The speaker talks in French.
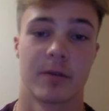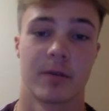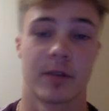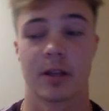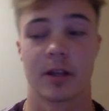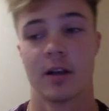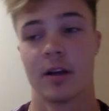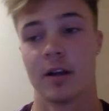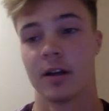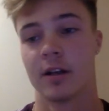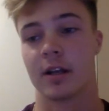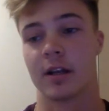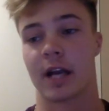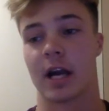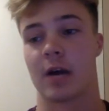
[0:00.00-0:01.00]
Fait
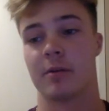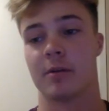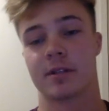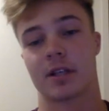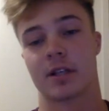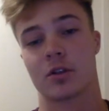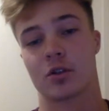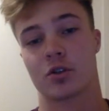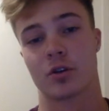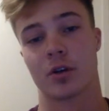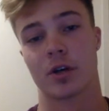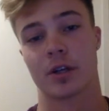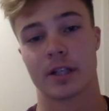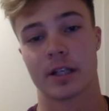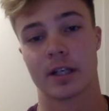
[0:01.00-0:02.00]
les Carabins, ça a toujours
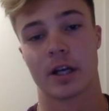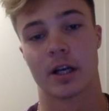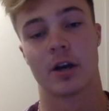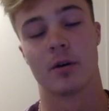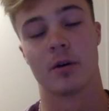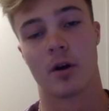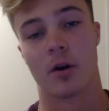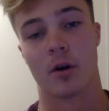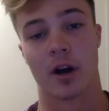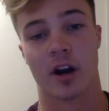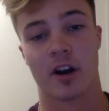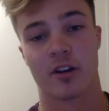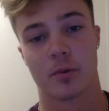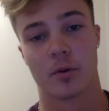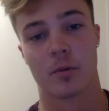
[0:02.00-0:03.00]
été euh, un
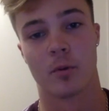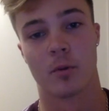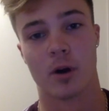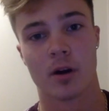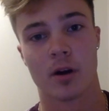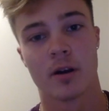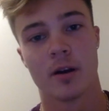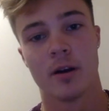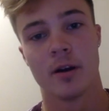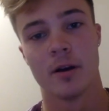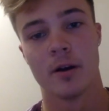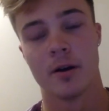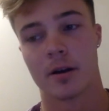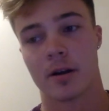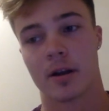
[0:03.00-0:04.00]
rêve pour moi.
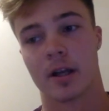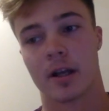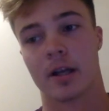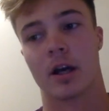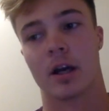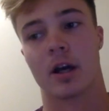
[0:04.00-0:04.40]
Et